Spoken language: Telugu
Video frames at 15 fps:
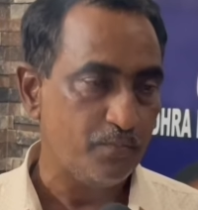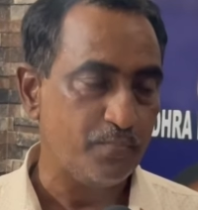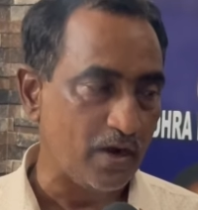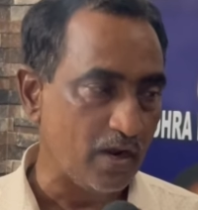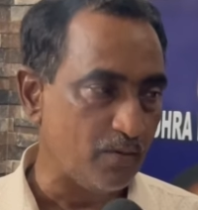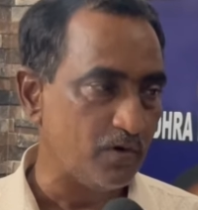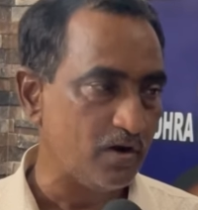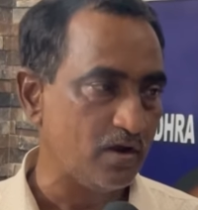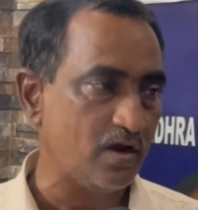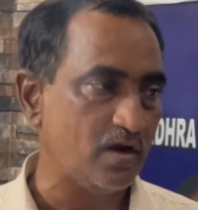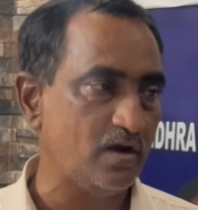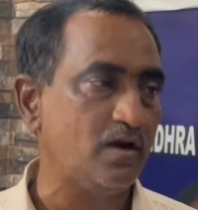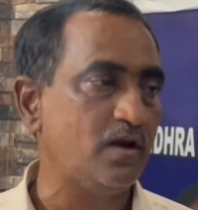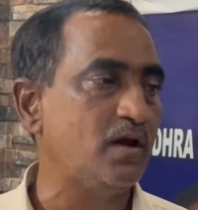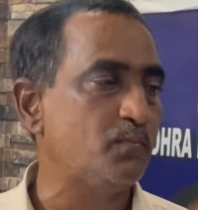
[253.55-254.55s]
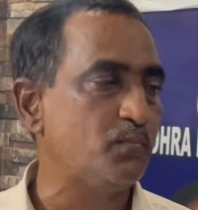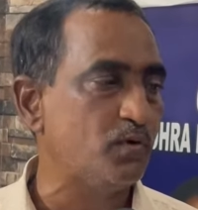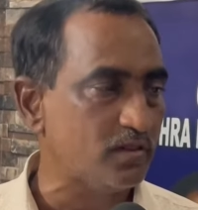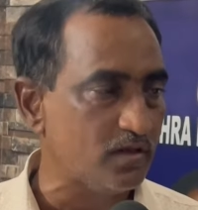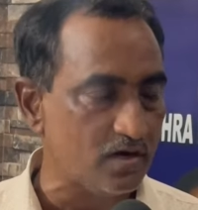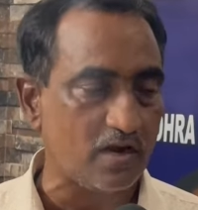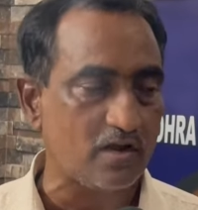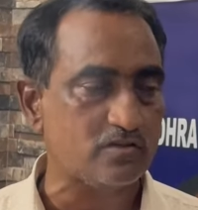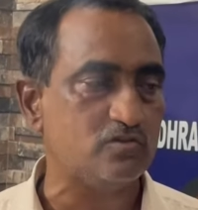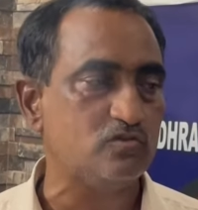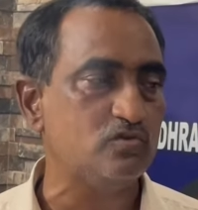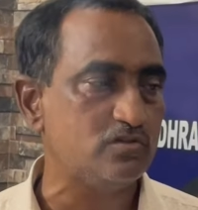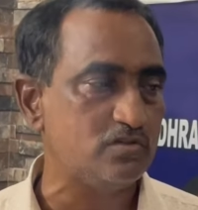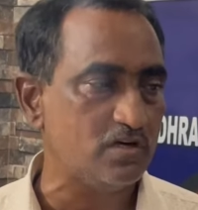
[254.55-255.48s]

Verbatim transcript: ప్రేమలు కానీ లేకపోతే డ్రగ్స్ యూజ్